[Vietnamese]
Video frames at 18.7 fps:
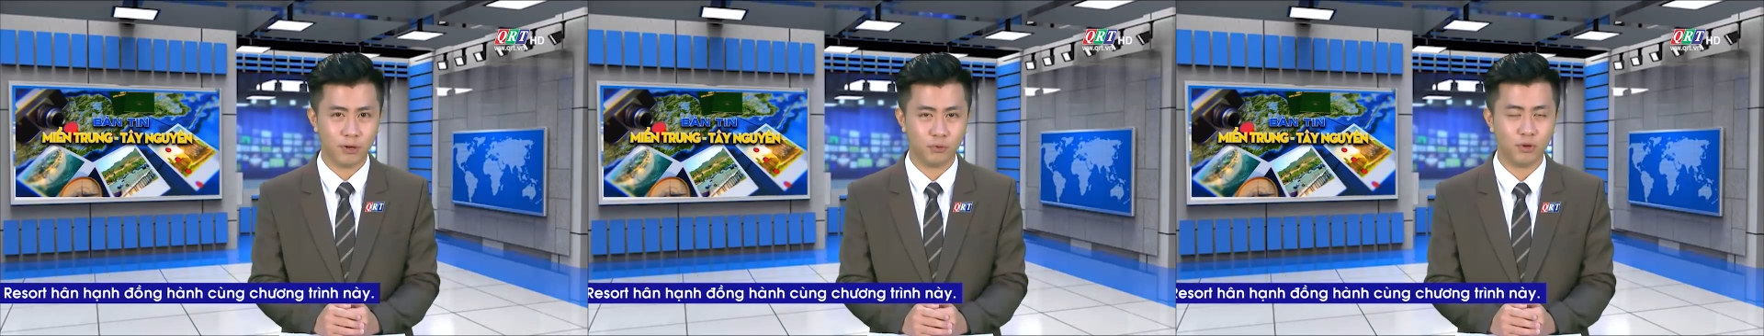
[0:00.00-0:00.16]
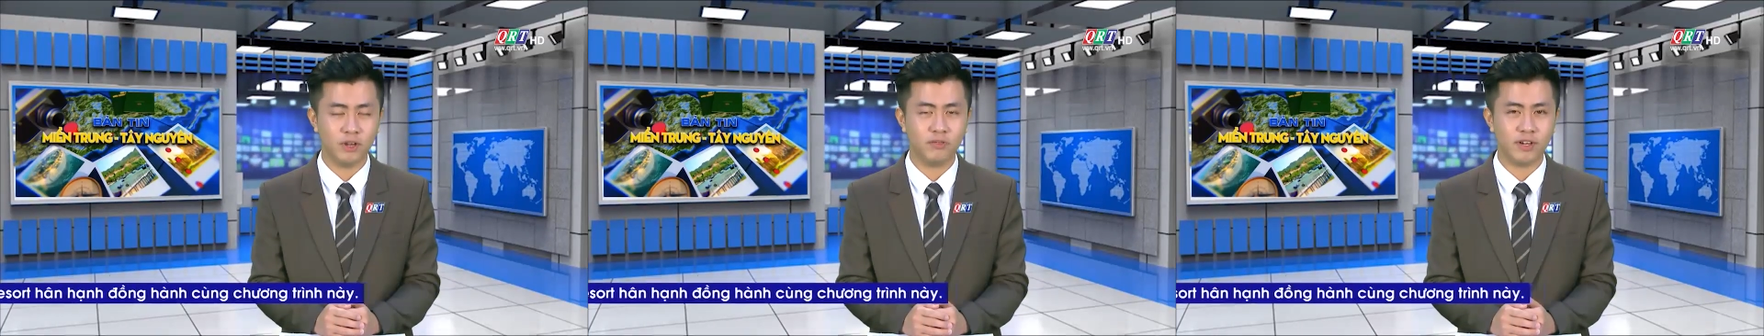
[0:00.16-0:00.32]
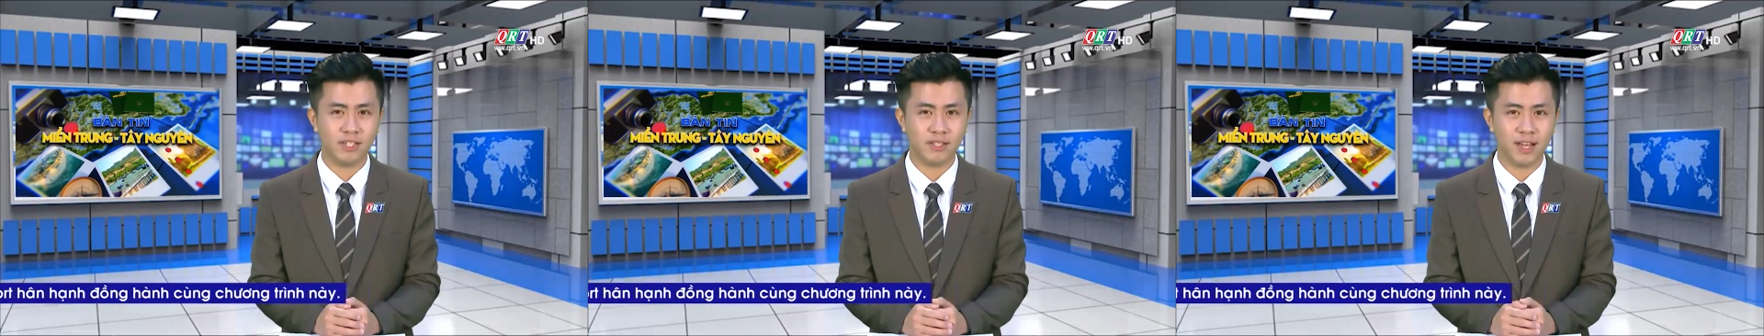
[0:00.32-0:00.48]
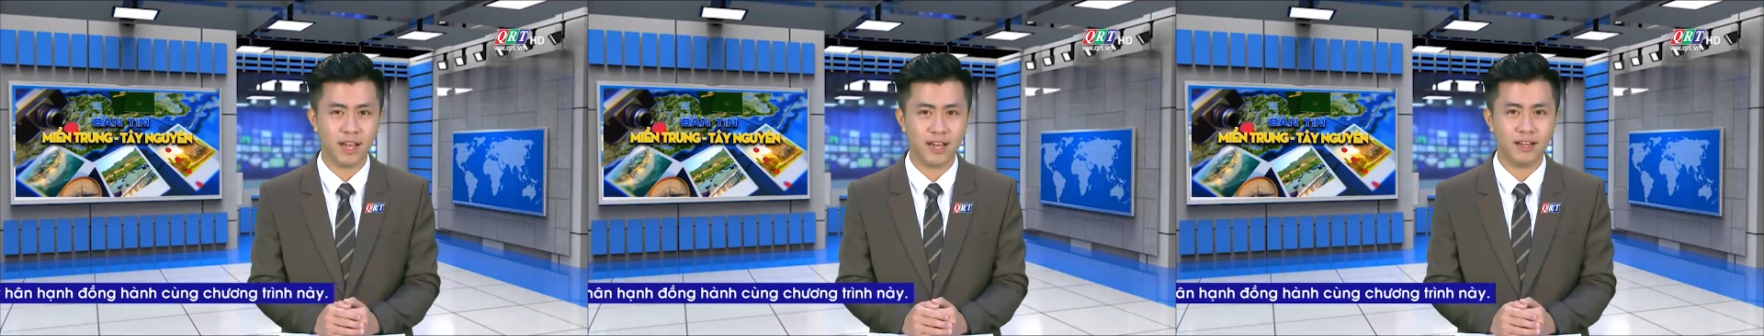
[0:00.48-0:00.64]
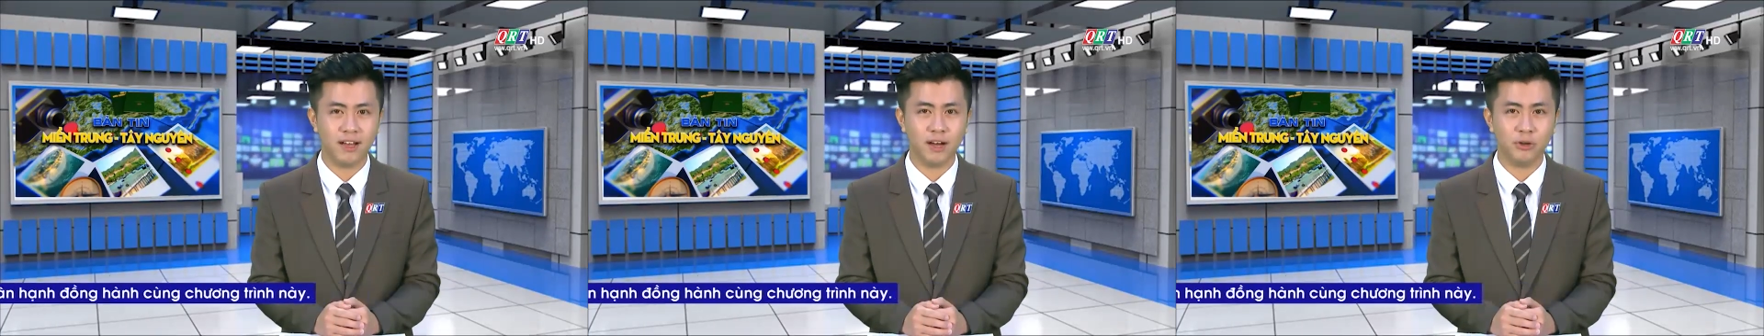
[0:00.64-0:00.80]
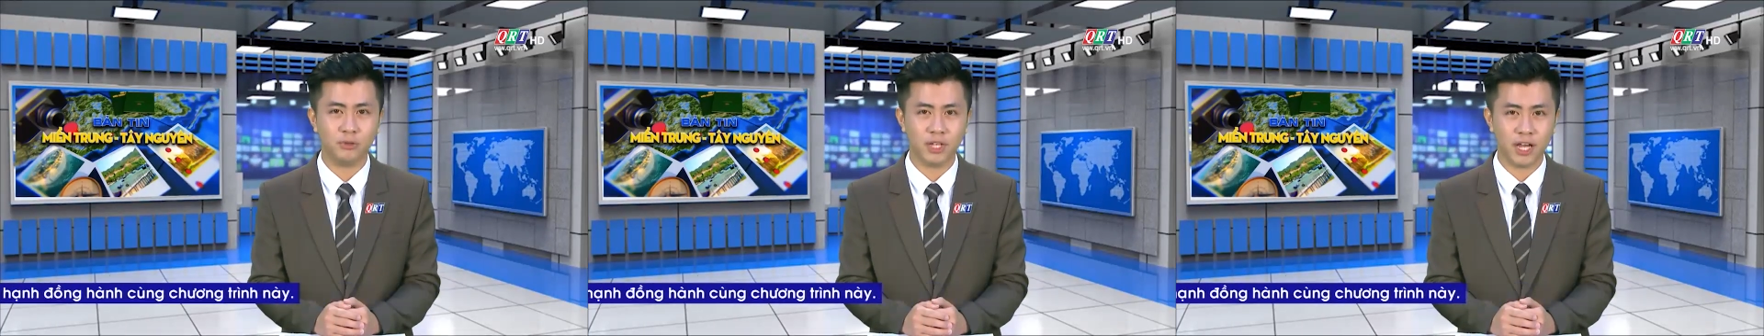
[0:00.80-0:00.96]
Riverside
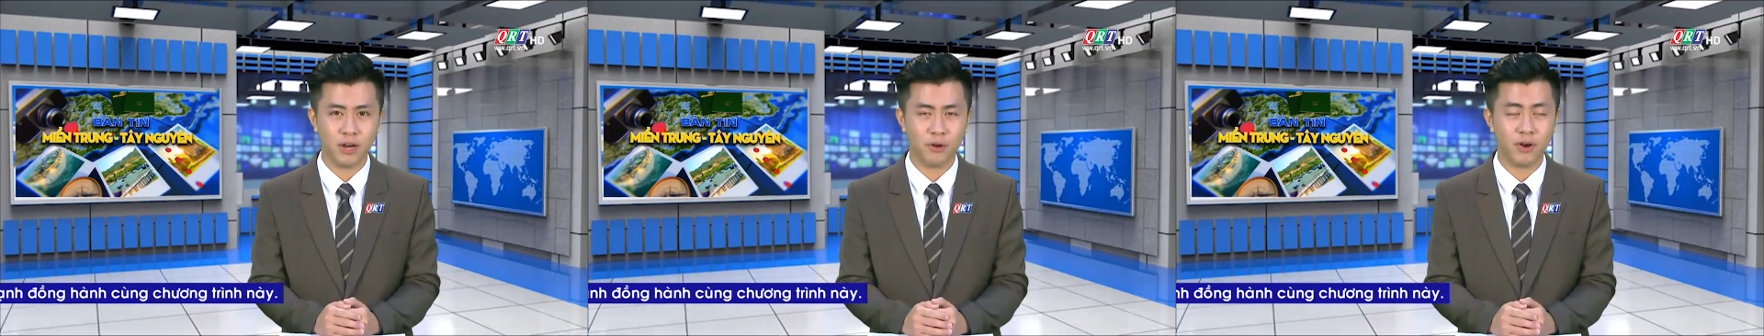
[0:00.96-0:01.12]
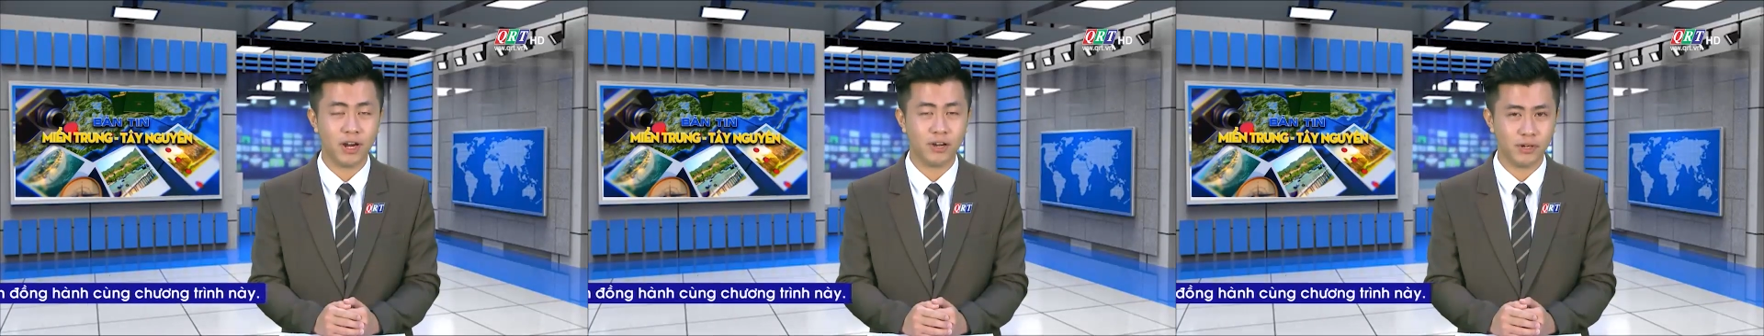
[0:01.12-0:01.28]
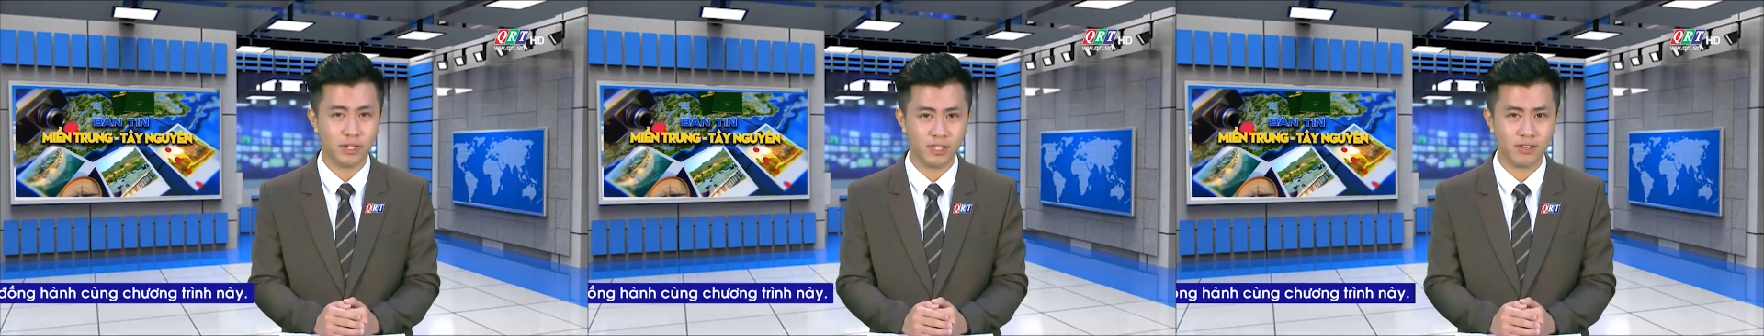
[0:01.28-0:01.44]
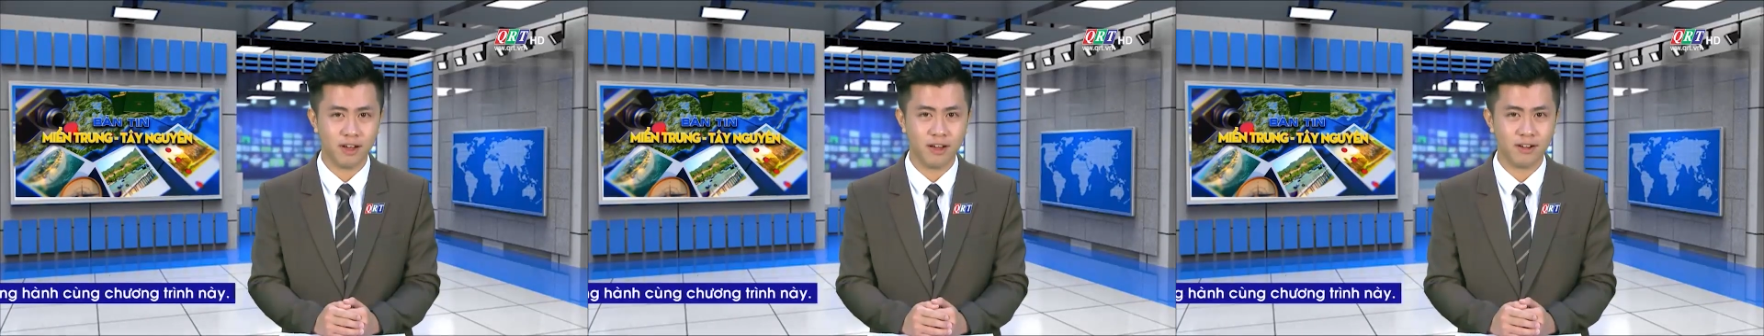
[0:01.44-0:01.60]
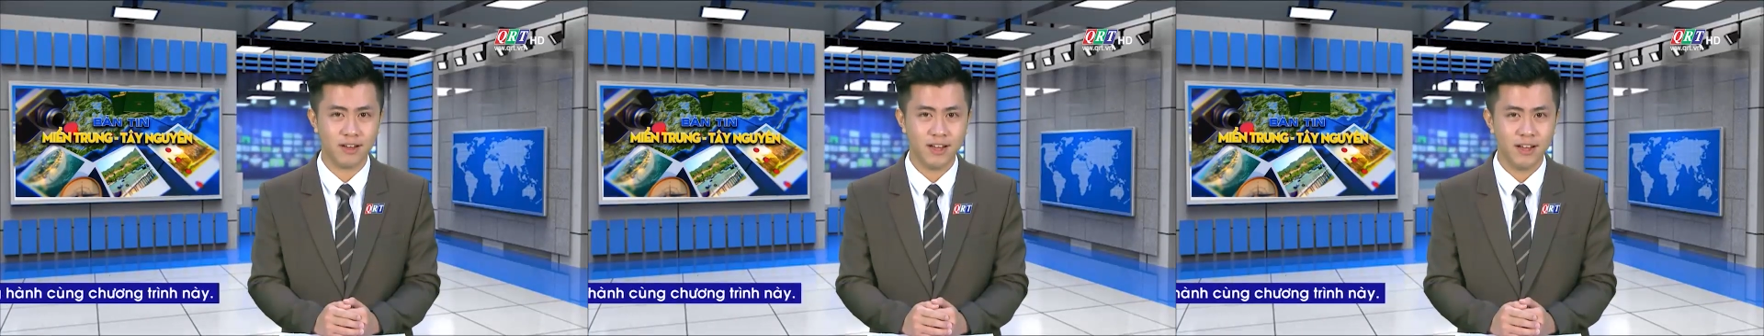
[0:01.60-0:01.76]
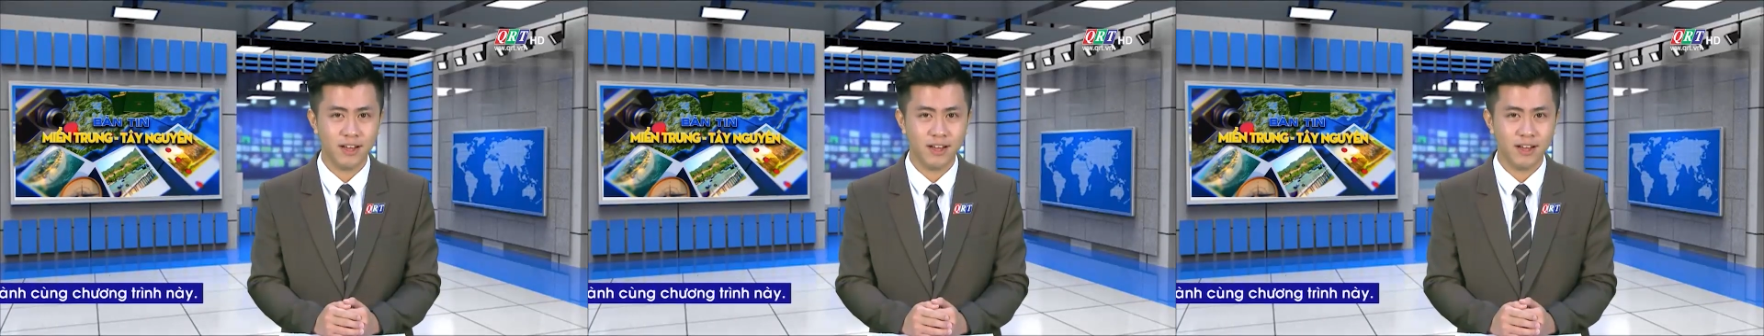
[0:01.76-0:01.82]
Hotel and Resort.